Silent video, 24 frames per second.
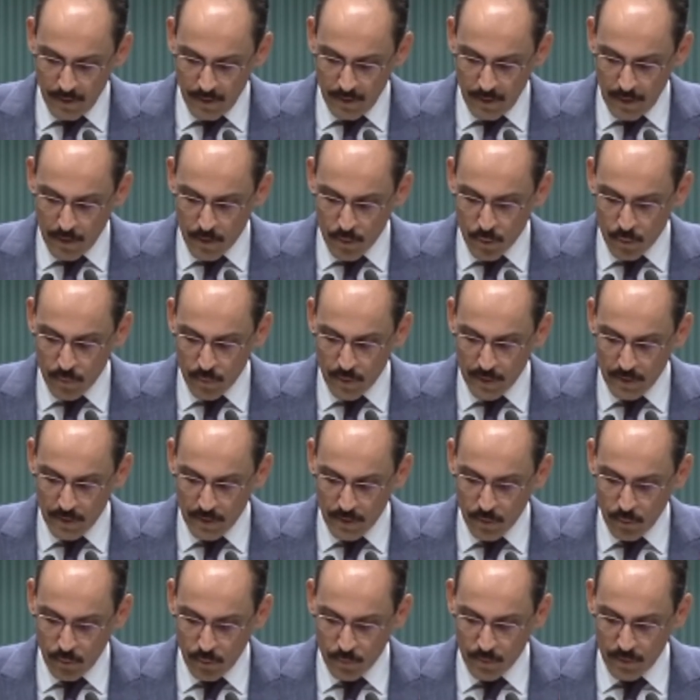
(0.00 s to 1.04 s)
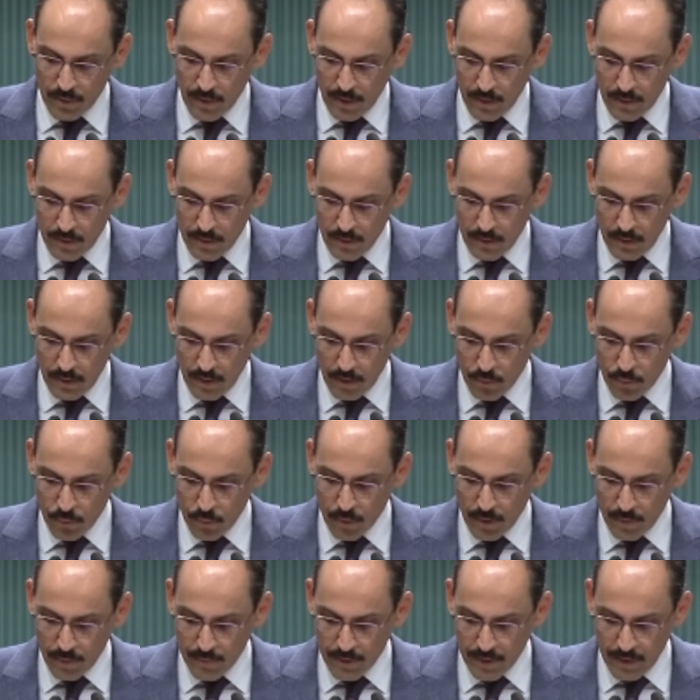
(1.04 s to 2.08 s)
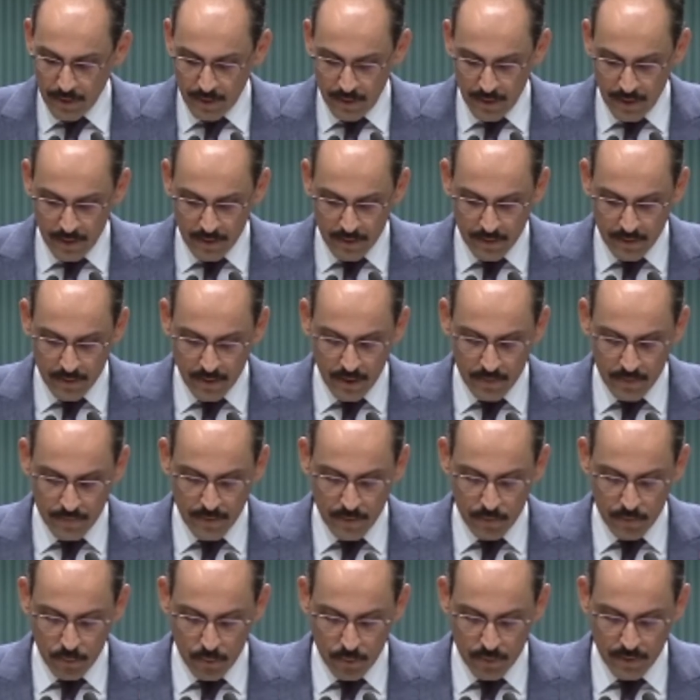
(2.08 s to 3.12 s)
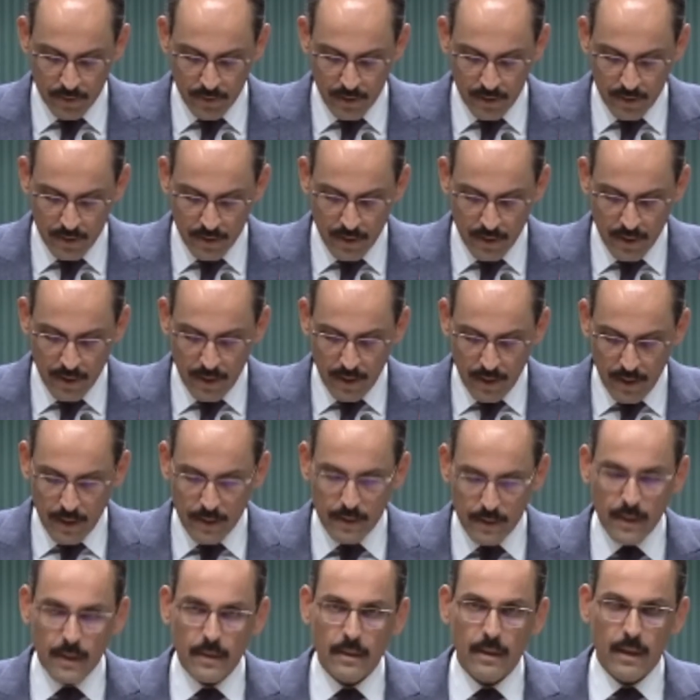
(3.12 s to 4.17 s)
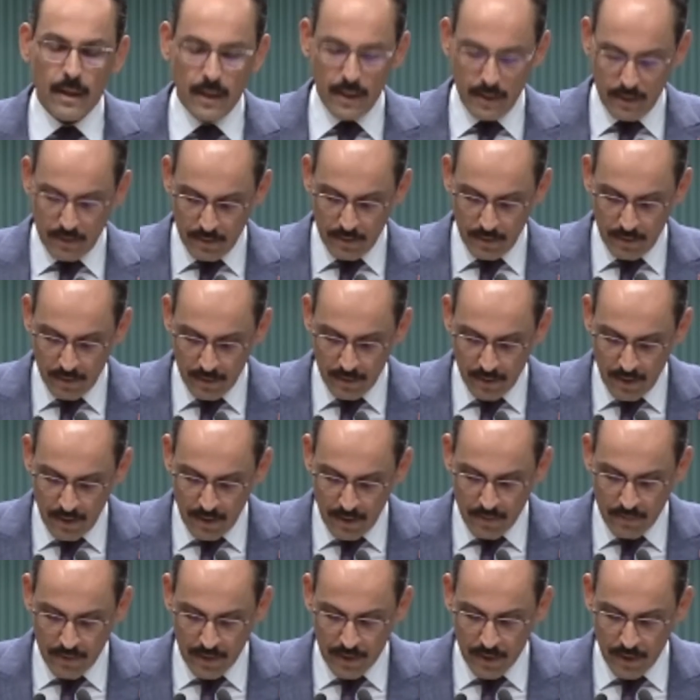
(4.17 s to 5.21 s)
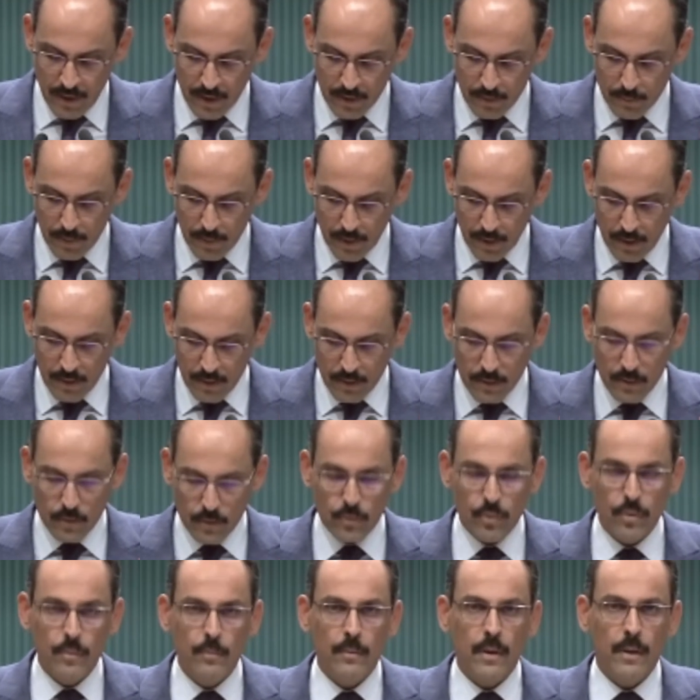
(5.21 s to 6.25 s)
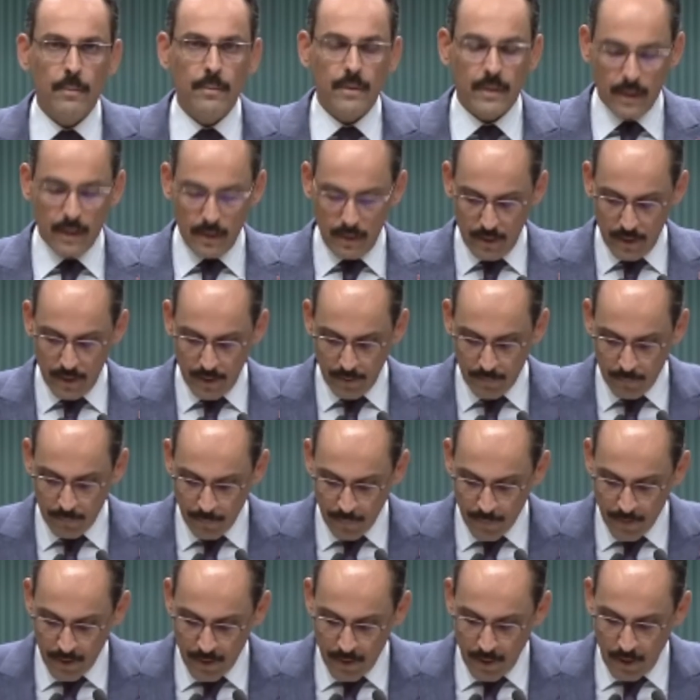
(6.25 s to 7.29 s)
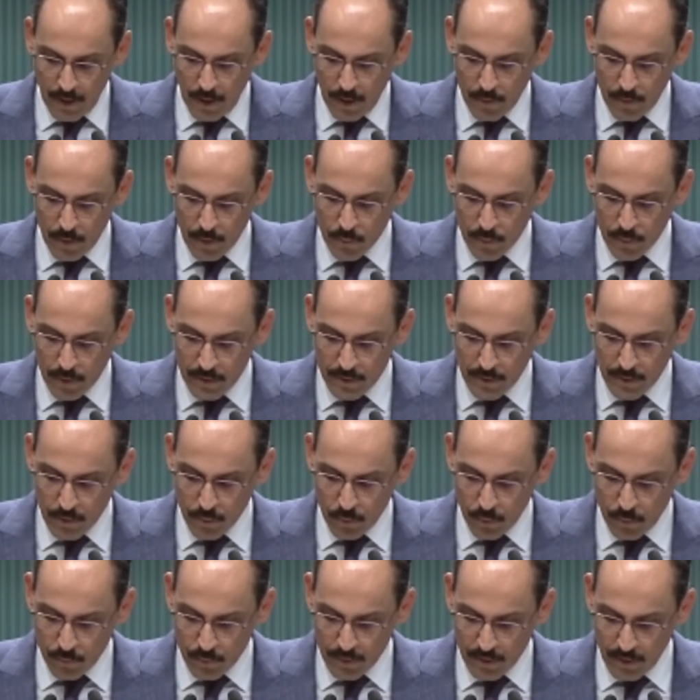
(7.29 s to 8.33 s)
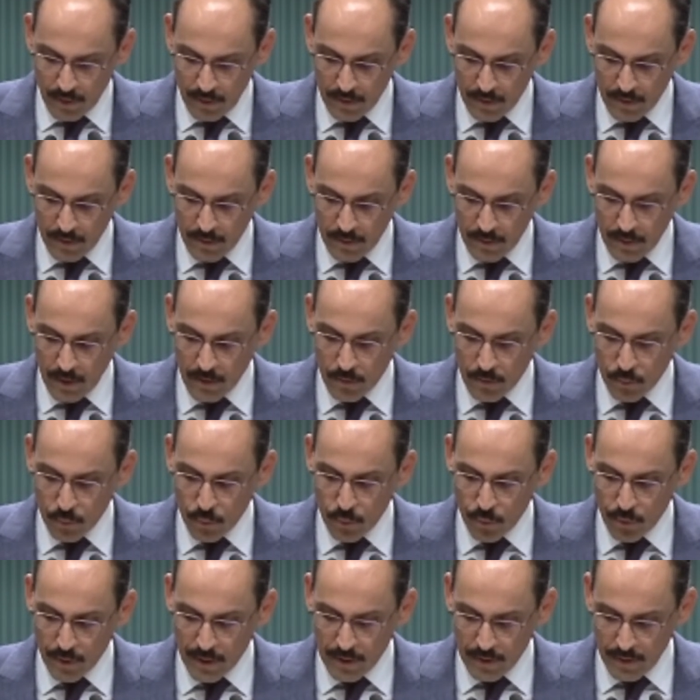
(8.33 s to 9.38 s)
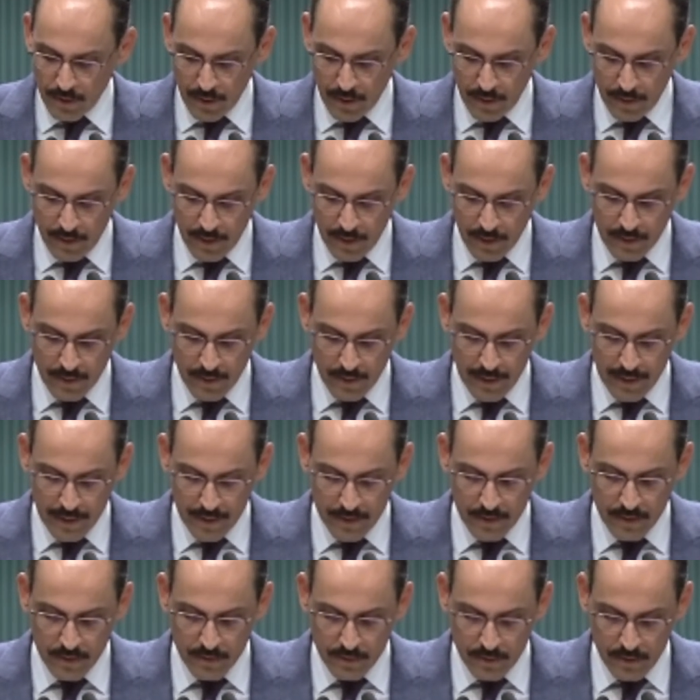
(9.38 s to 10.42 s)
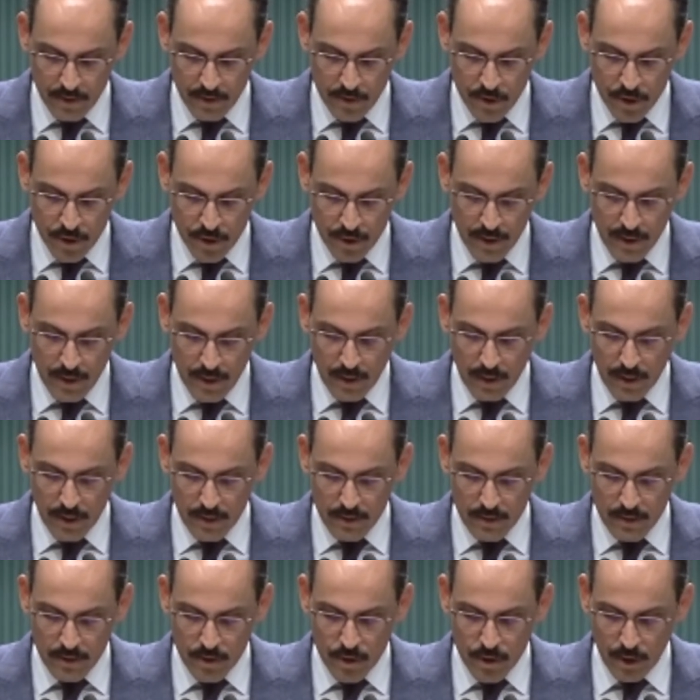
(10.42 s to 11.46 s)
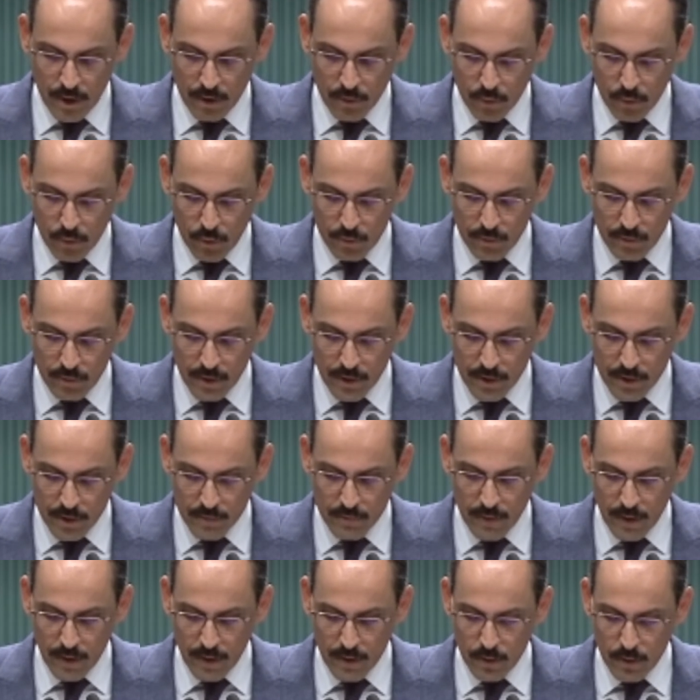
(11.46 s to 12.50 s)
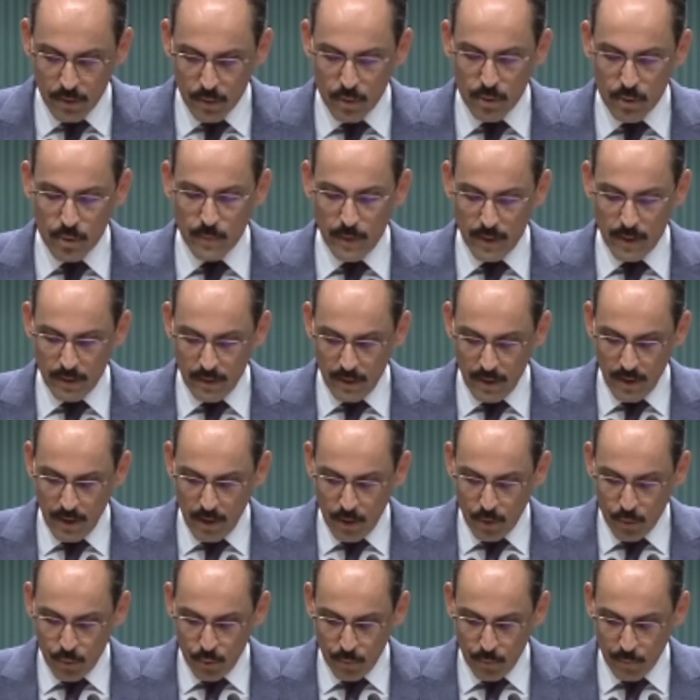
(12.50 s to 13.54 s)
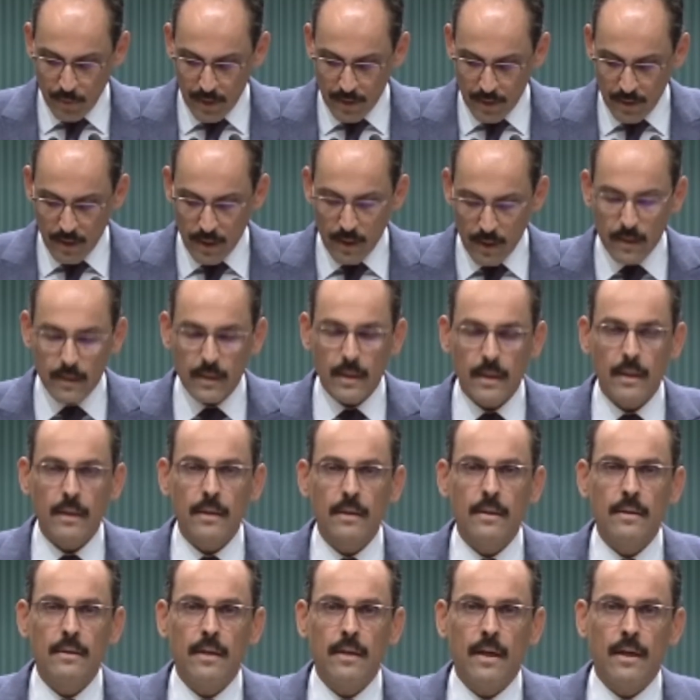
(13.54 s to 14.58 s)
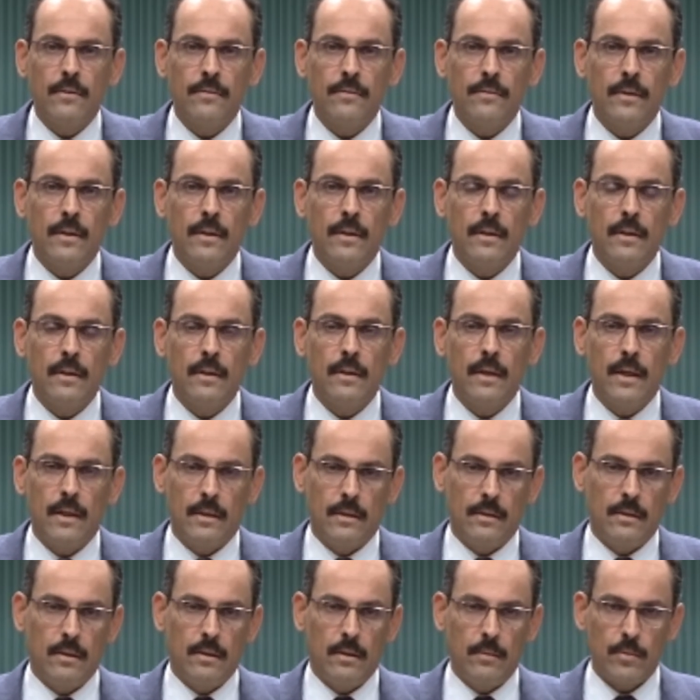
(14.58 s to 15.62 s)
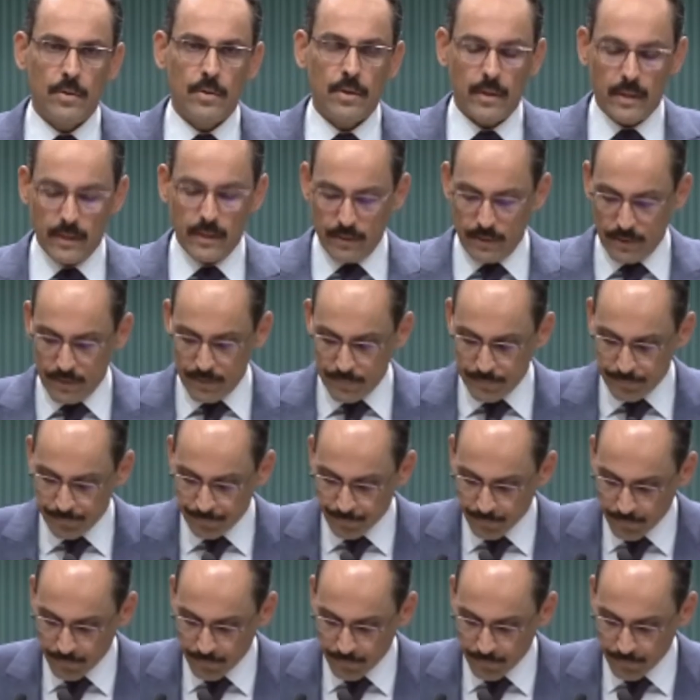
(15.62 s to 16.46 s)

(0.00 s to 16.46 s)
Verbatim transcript: Deniz Kuvvetleri Komutanlığından Tu Amiraller Rafet Oktar, Erhan Aydın ve Nihat Baran tüm amiralliğe, Hava Kuvvetleri Komutanlığından Tu Generaller Ergin Dinç, Kadircan Kottaş ve Ali Özmen tüm generalliğe terfi ettirilmişlerdir.